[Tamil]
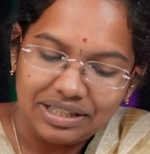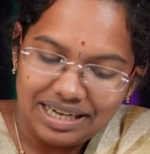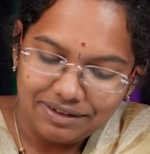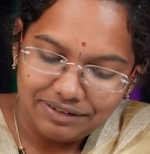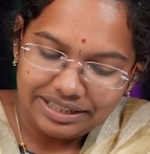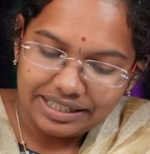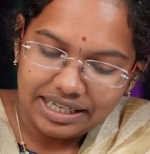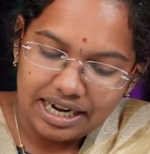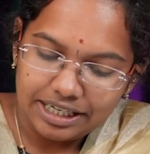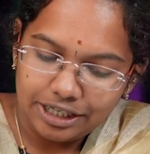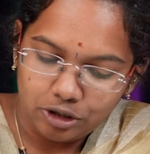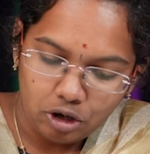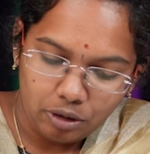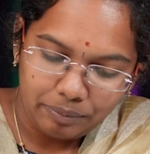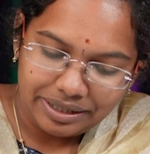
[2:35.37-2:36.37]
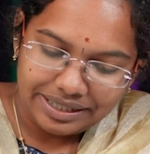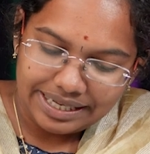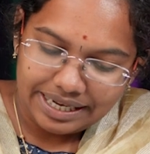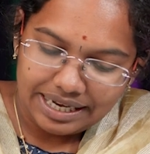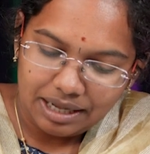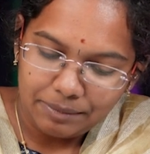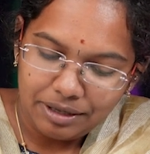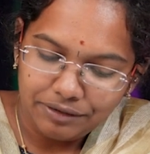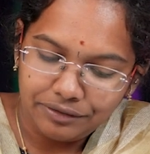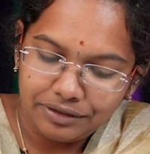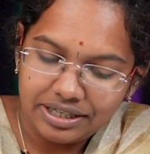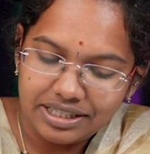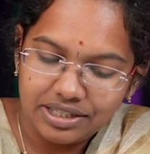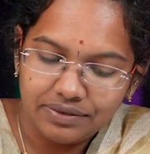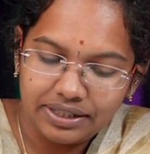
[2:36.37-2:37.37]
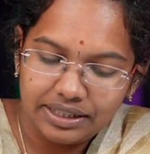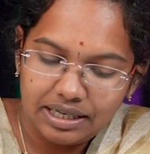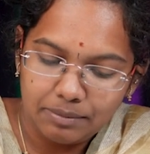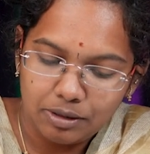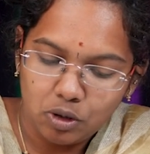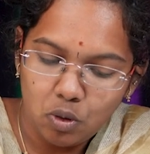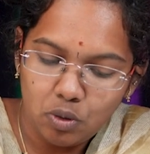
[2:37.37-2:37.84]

லெவன்த்கான டாபிக்ஸ் எல்லாமே ஃபர்ஸ்ட் வந்து நம்ம